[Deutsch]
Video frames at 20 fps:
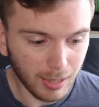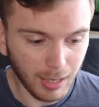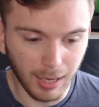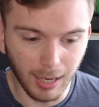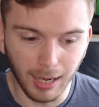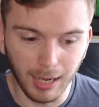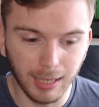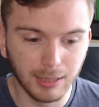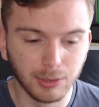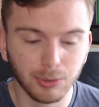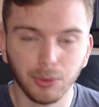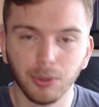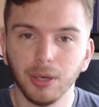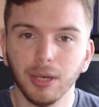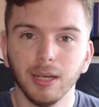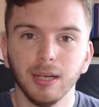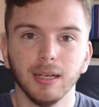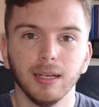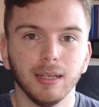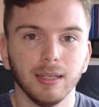Also,
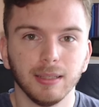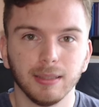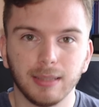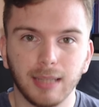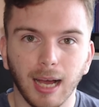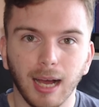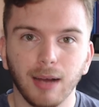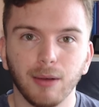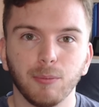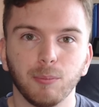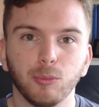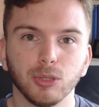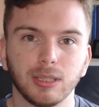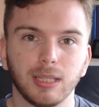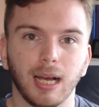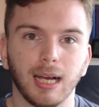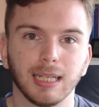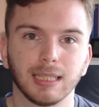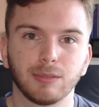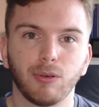da muss der
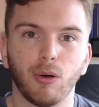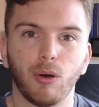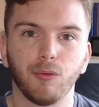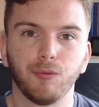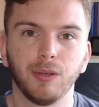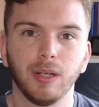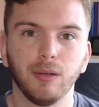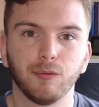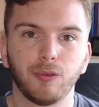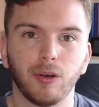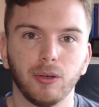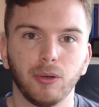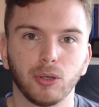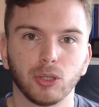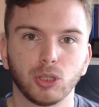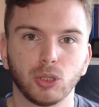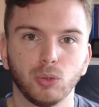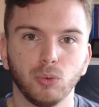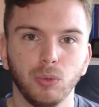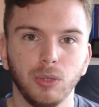HSV auf jeden Fall noch
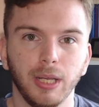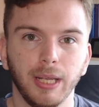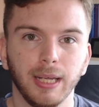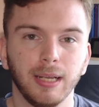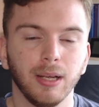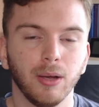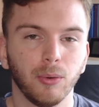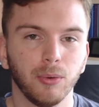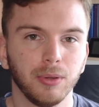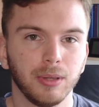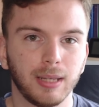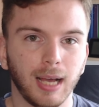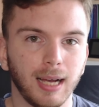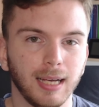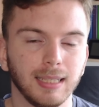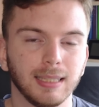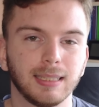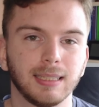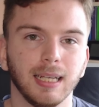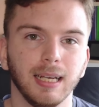zulegen und da
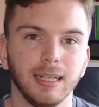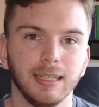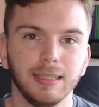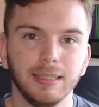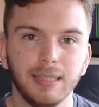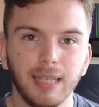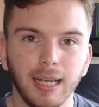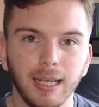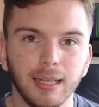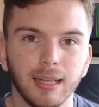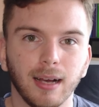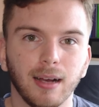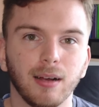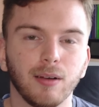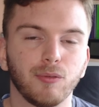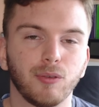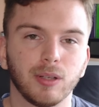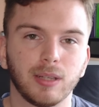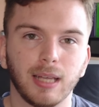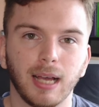ist jeder
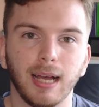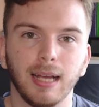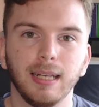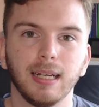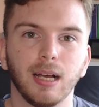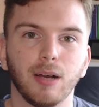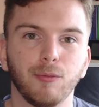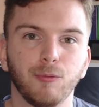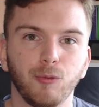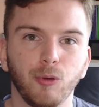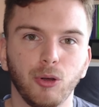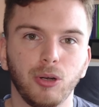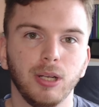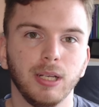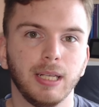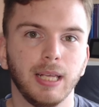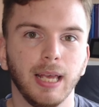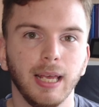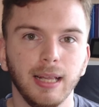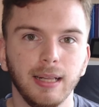Verteidiger
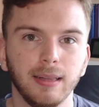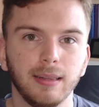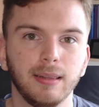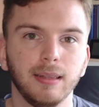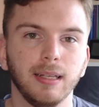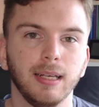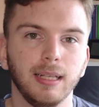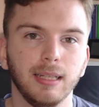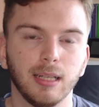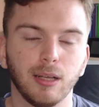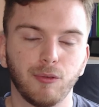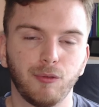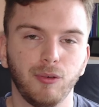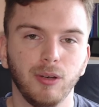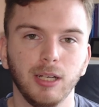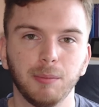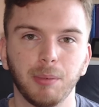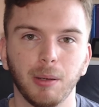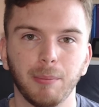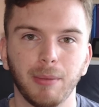wirklich hinten in der
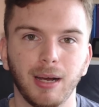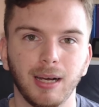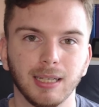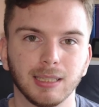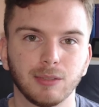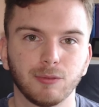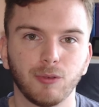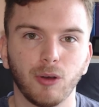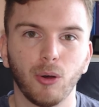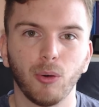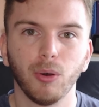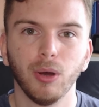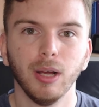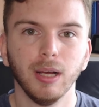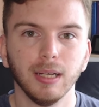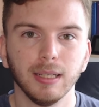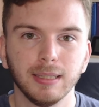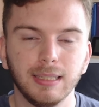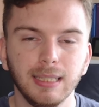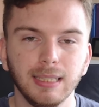Pflicht beim HSV,
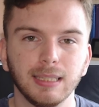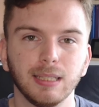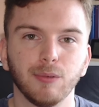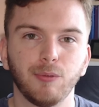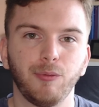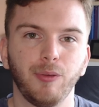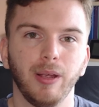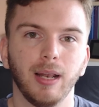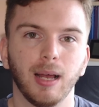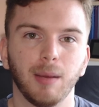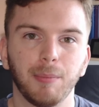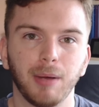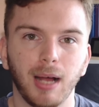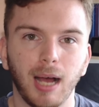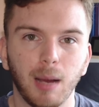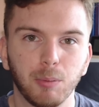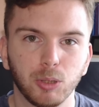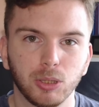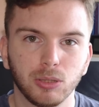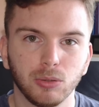diese Fehler mal
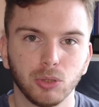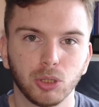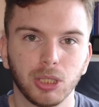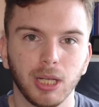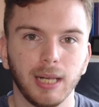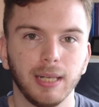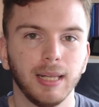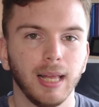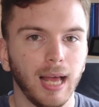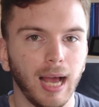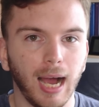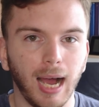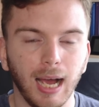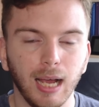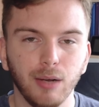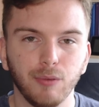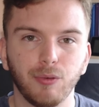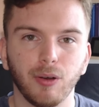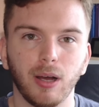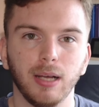abzustellen,
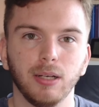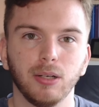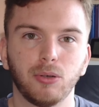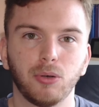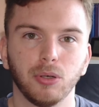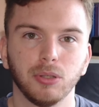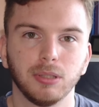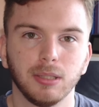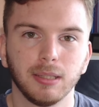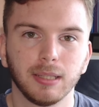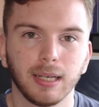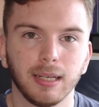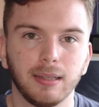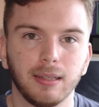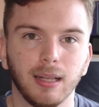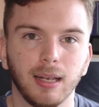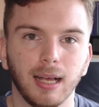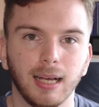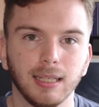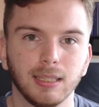einfach eine konzentrierte
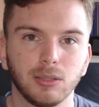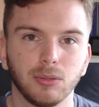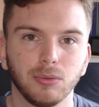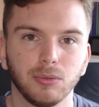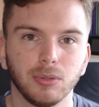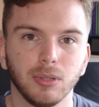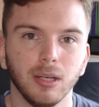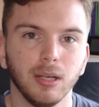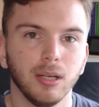Leistung